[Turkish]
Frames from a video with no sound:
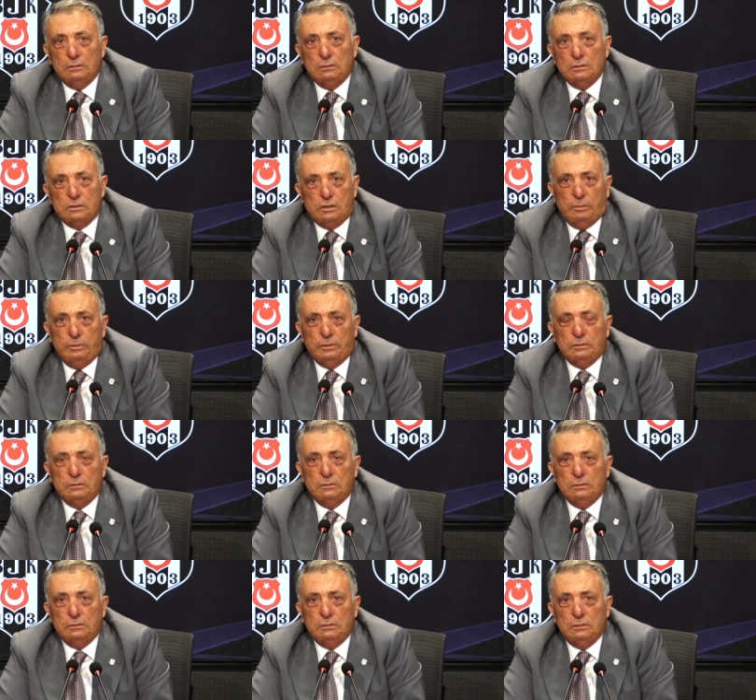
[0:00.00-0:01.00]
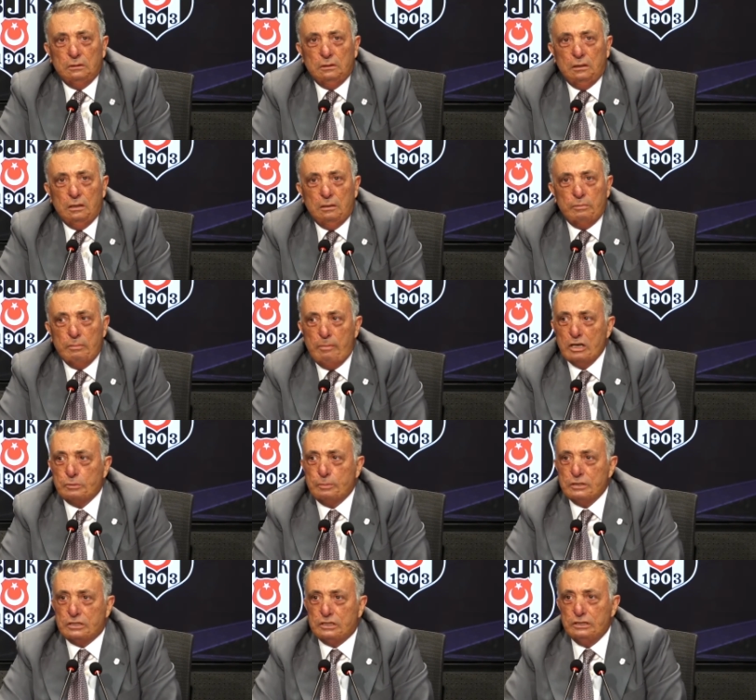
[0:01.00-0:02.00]
Sabır. Bir maç
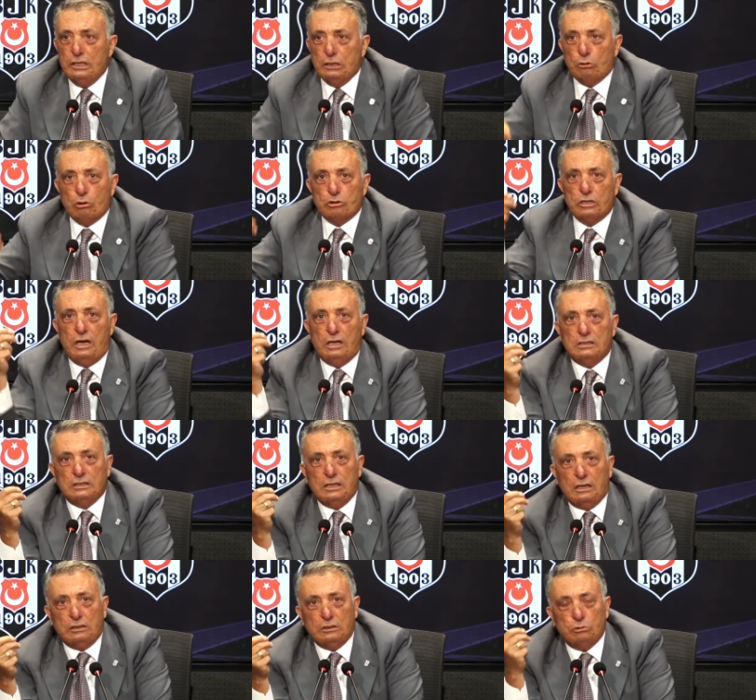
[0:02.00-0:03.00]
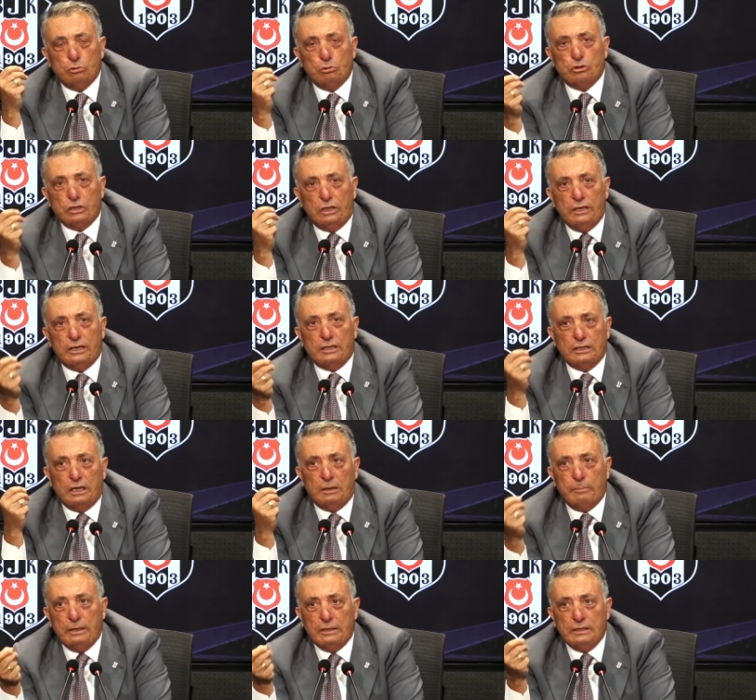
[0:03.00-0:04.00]
bitsin diye 96 dakika düdük çalana
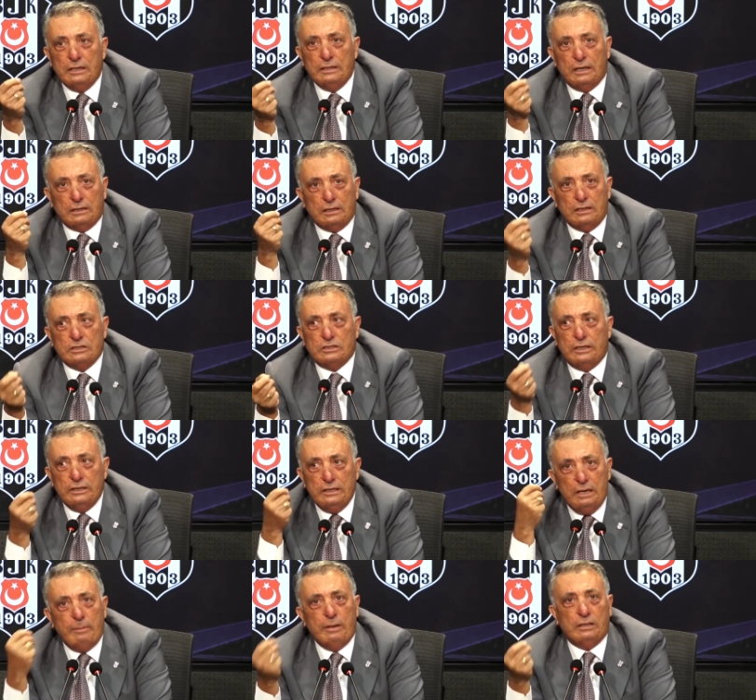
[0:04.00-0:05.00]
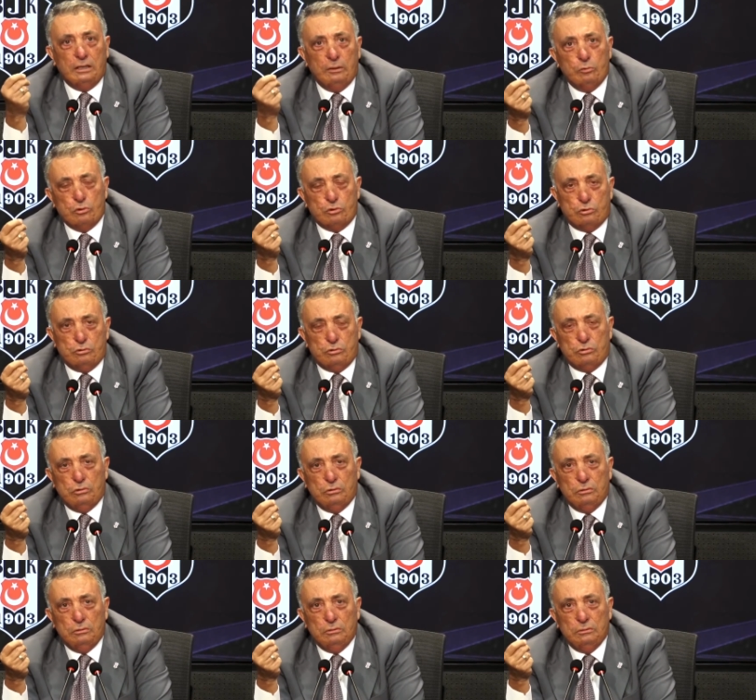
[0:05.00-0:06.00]
kadar bekleyen arkadaşlar niye beklemiyorsunuz?
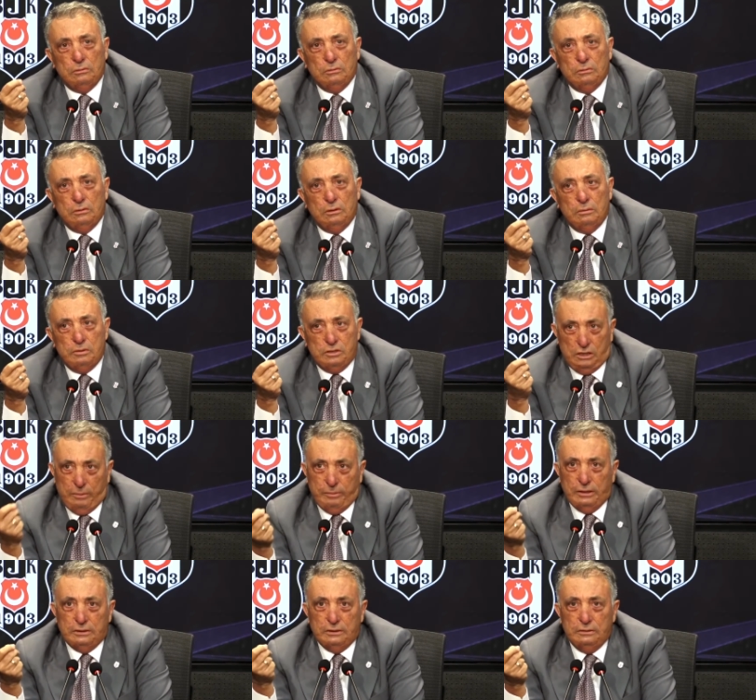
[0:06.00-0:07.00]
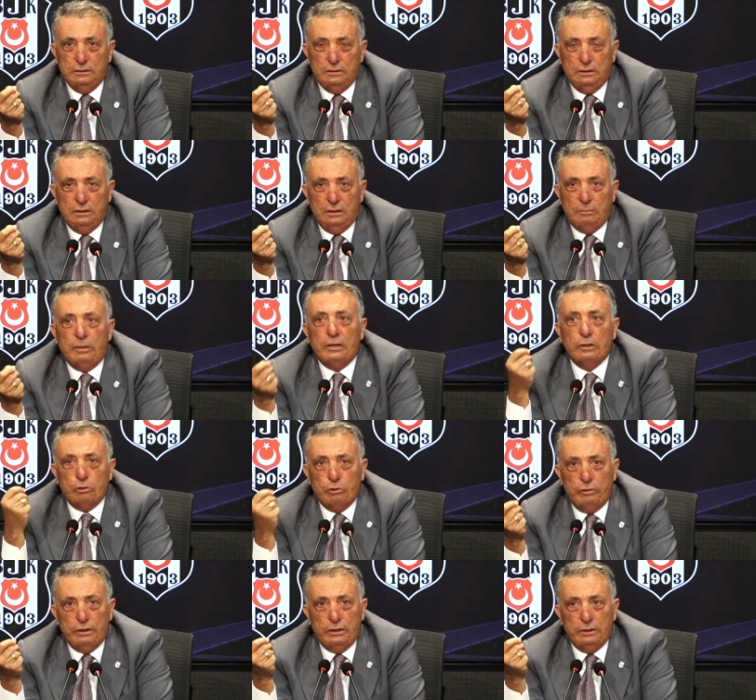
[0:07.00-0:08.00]
Bir sabredin. Bana
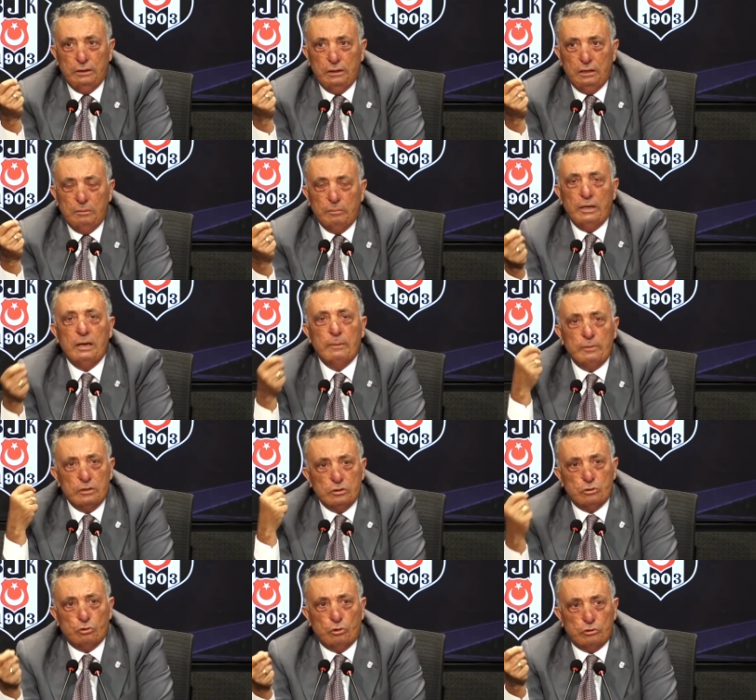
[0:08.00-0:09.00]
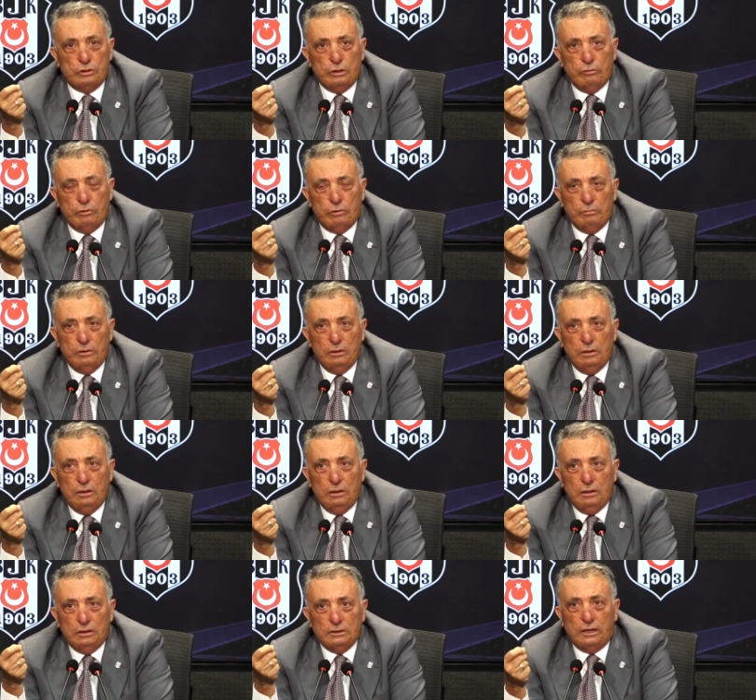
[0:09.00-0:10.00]
güvenin. Ben hepinizi çok seviyorum.
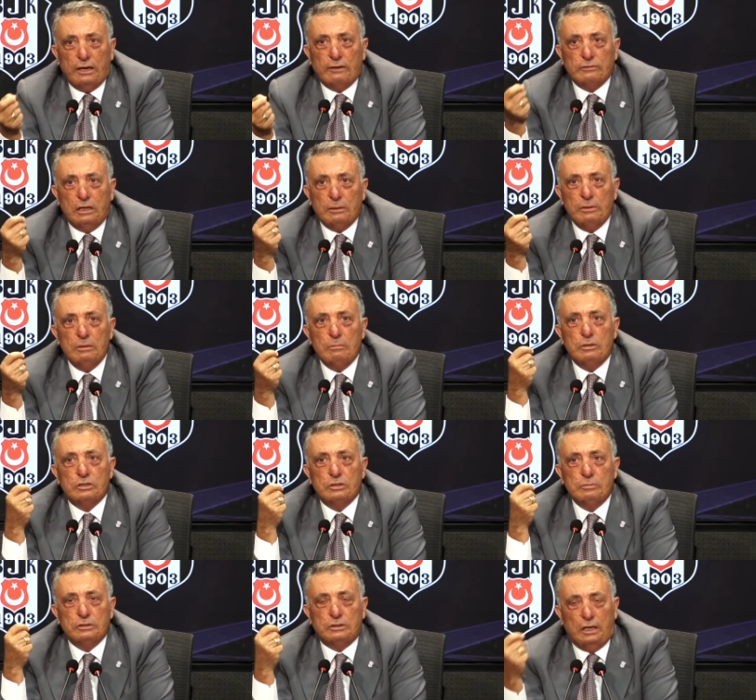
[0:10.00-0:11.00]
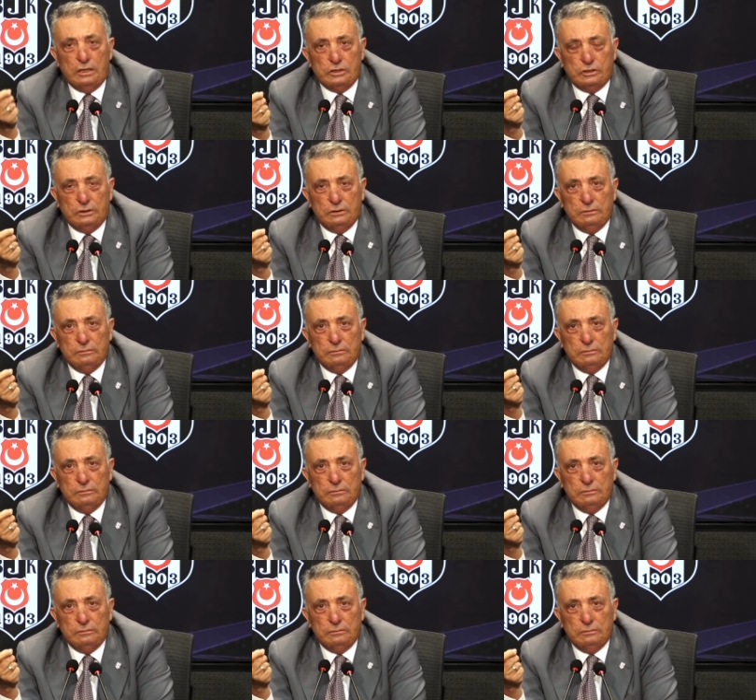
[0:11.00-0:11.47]
Taraftar benim başımın tacı.